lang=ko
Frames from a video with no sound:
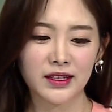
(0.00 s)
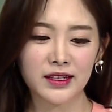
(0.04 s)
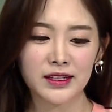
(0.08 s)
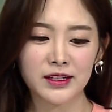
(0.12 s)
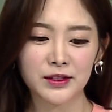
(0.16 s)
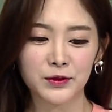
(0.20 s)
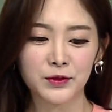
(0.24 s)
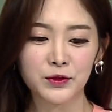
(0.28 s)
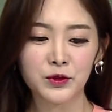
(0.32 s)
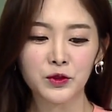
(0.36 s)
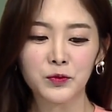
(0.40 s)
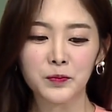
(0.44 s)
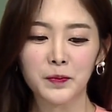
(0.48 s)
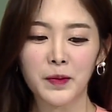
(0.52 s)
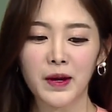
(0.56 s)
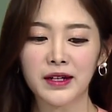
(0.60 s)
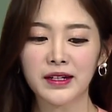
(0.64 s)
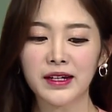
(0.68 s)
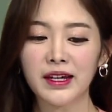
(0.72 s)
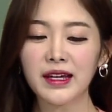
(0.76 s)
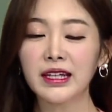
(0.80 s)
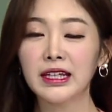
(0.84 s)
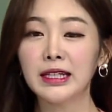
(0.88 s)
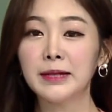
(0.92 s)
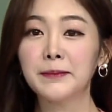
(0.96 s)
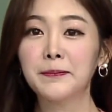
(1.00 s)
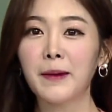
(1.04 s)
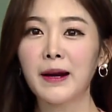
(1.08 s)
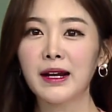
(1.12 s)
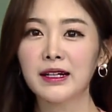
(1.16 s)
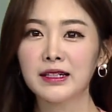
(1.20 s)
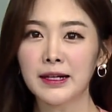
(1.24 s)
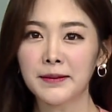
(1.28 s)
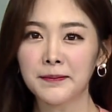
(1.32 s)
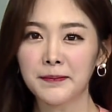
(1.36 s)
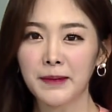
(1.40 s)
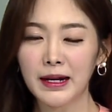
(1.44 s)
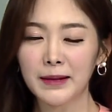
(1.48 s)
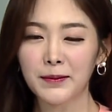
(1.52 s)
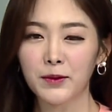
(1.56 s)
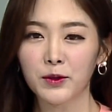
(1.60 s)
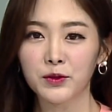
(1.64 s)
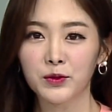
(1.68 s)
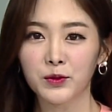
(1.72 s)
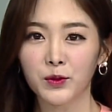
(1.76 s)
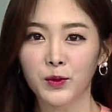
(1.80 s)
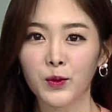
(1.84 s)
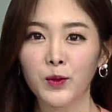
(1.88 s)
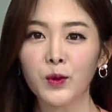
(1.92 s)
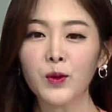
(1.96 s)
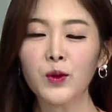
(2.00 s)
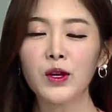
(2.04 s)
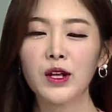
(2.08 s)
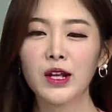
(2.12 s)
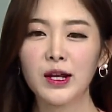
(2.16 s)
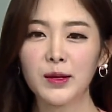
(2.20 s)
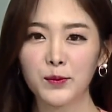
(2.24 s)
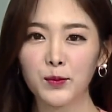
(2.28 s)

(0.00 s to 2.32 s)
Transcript: 1668-2838번으로